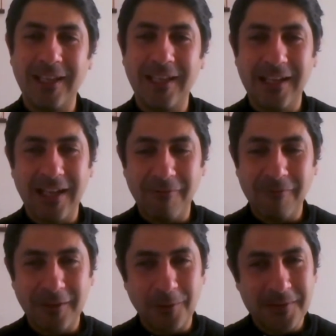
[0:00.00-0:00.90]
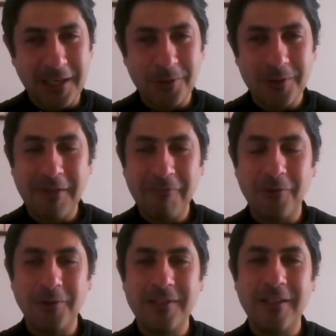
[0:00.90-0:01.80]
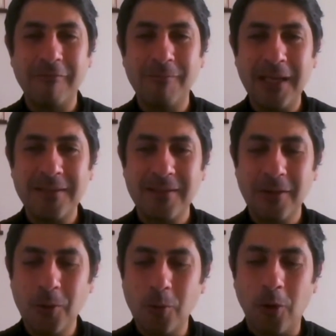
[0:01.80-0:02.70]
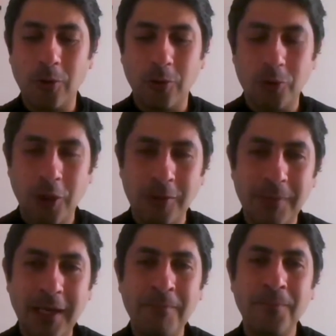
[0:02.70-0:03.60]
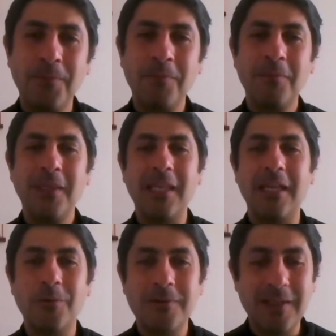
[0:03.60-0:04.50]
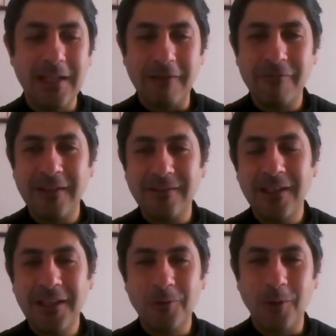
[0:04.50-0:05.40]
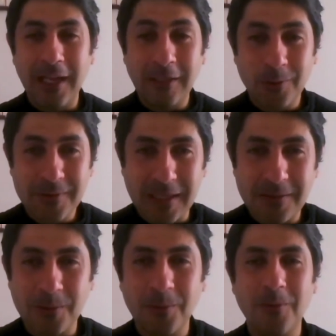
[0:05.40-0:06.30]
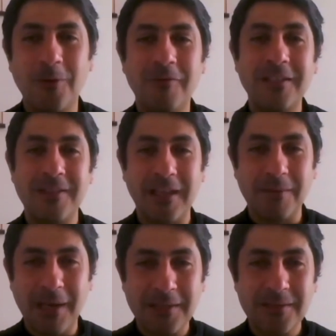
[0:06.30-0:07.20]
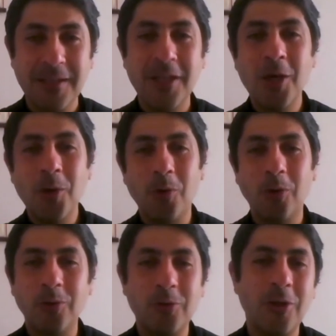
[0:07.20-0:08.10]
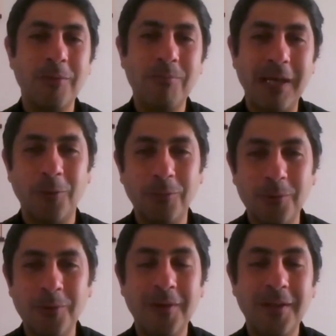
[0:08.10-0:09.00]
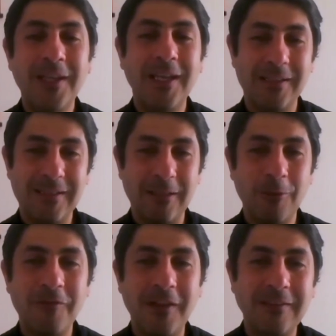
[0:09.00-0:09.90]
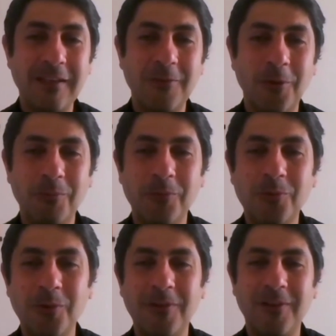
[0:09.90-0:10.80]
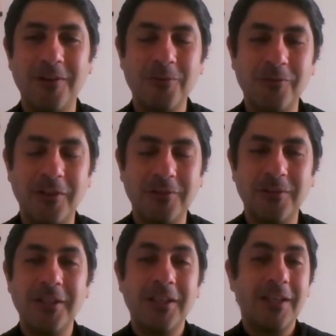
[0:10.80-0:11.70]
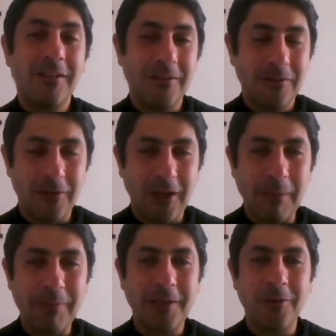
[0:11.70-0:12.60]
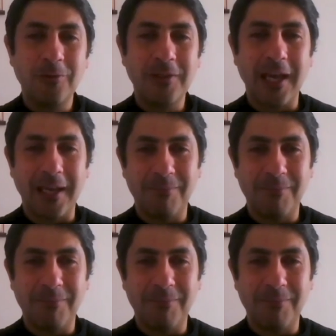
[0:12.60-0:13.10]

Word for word: Il y a la fête de Saint-Joseph le 19 mars où on ne jeûne pas. Il y a aussi la fête de l'Annonciation le 25 mars où on ne jeûne pas non plus. Et ces deux fêtes qui tombent tout le temps souvent dans la période du carême.